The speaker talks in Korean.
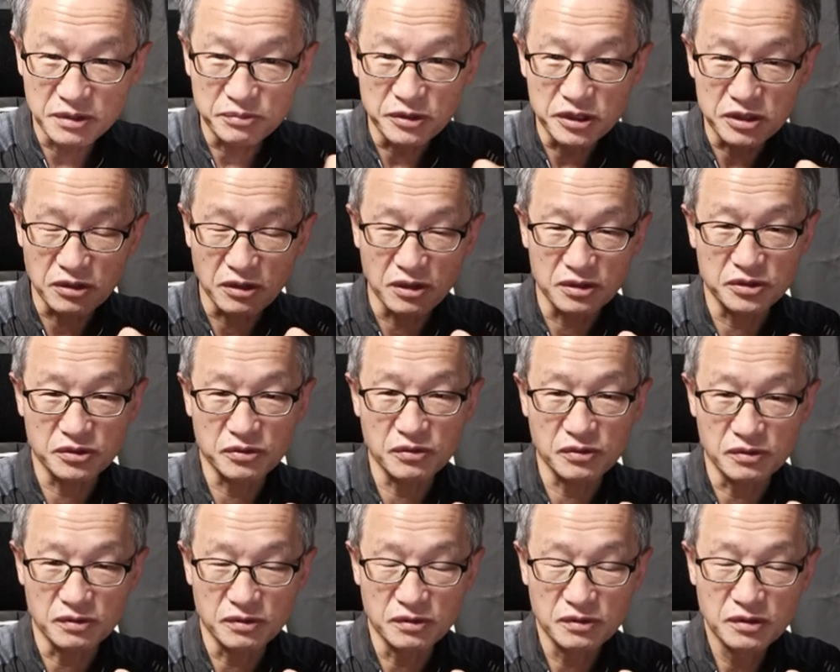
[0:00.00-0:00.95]

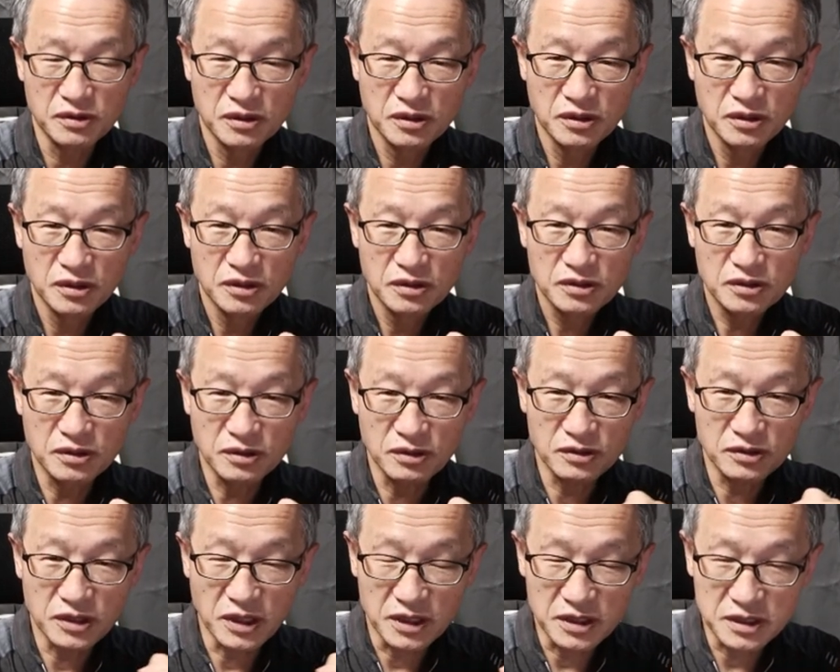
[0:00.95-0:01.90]
있어가지고
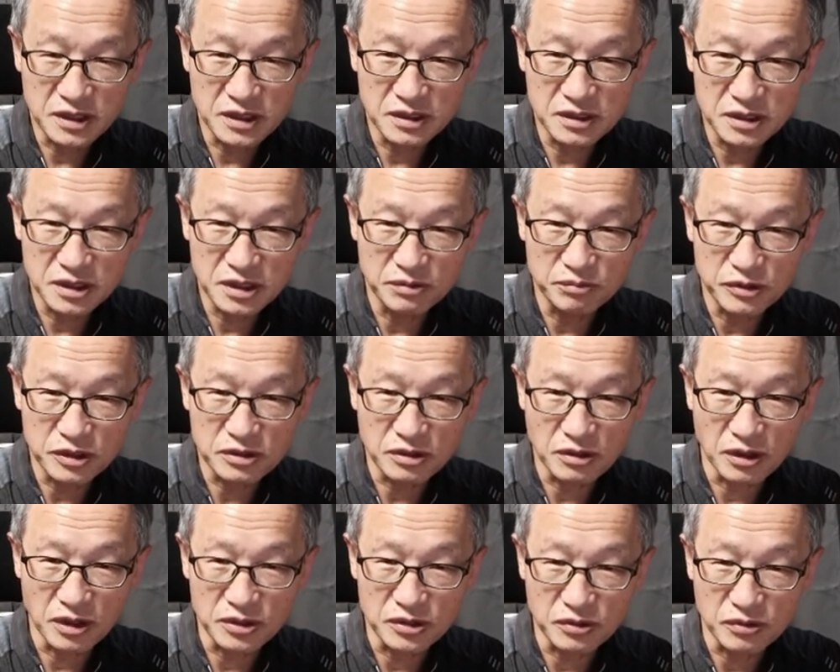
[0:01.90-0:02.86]
끌어당기는 힘이
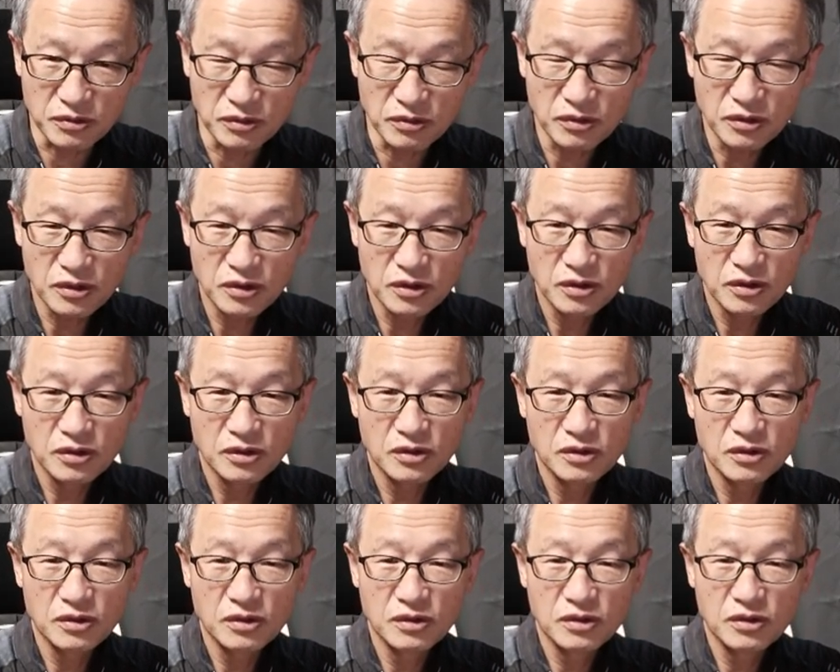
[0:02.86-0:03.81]
있어가지고
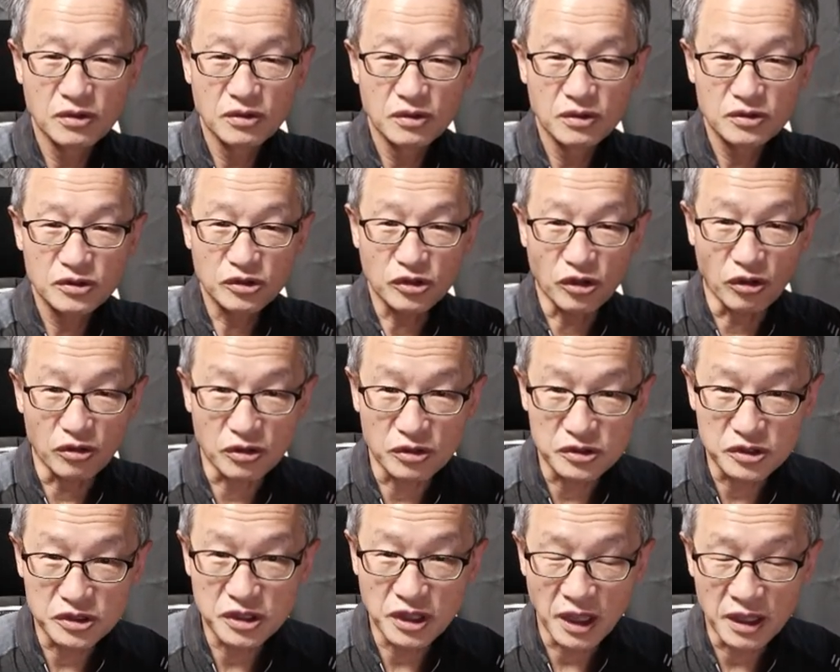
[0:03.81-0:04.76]

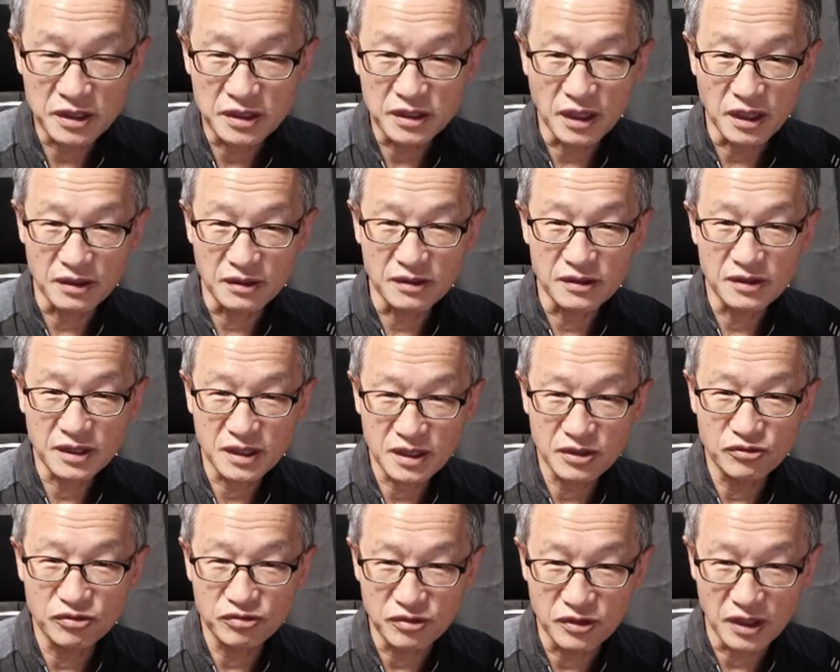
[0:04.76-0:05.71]
떨어지지 않는다는 걸
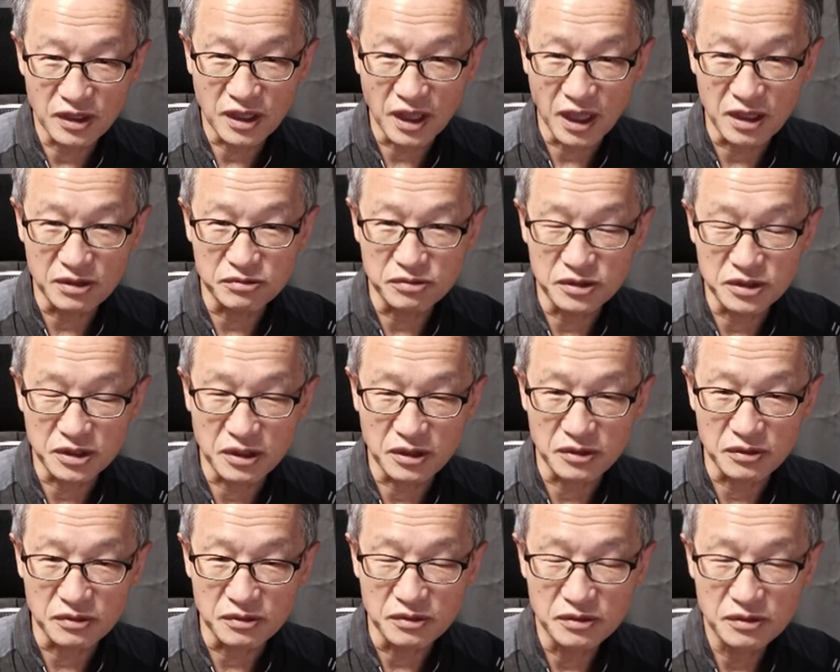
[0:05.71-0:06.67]
누구나 다 알고
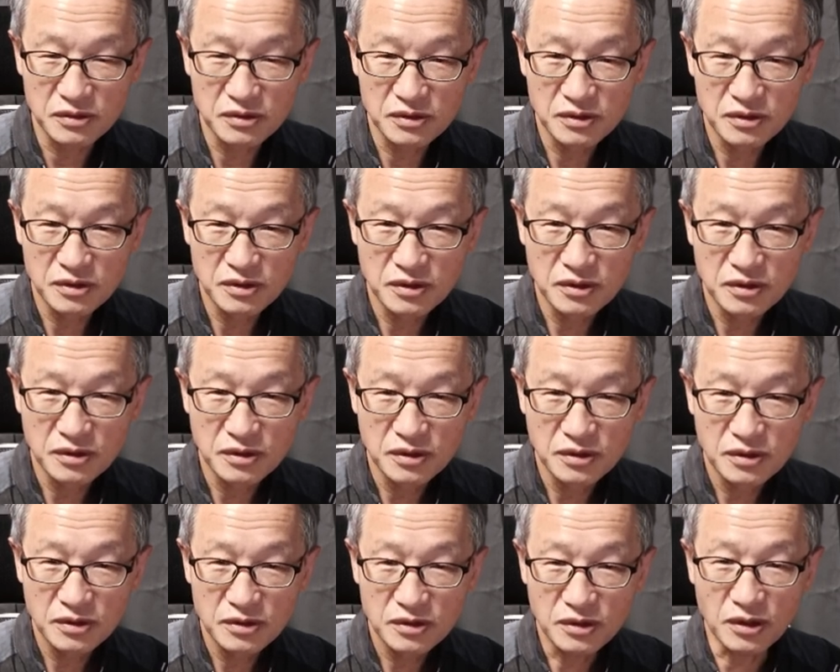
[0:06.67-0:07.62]
있잖아요.
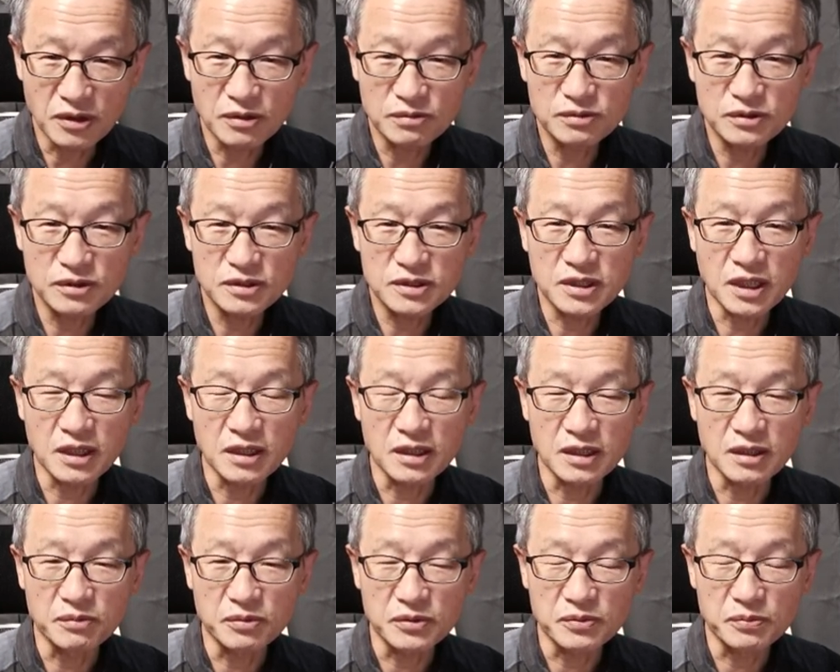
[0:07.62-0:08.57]
여러분들
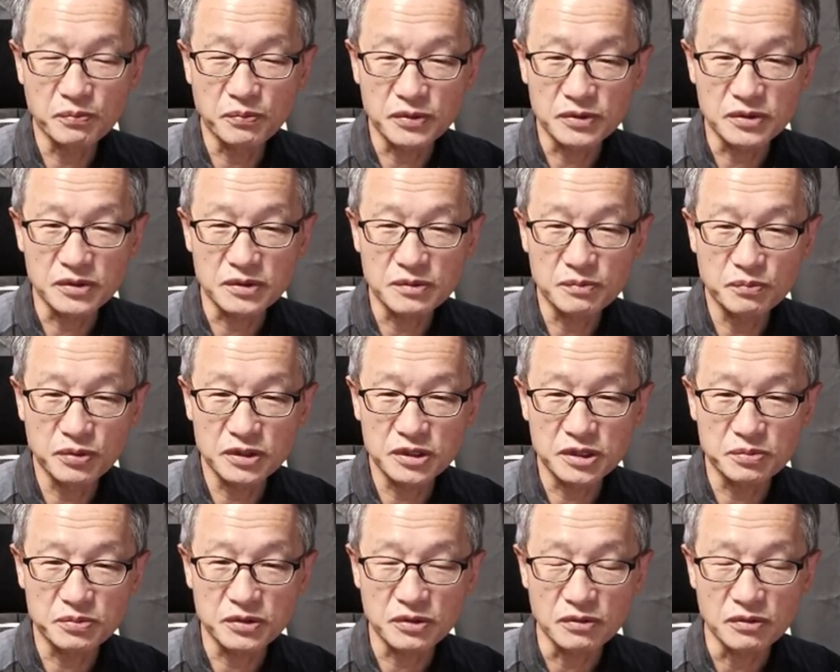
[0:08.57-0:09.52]
생각해
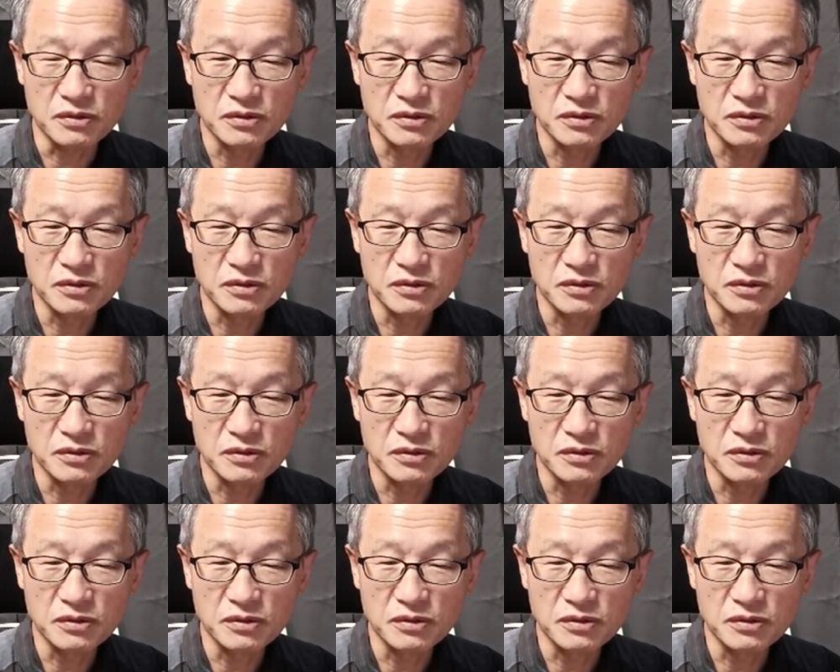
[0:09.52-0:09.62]
보십시오.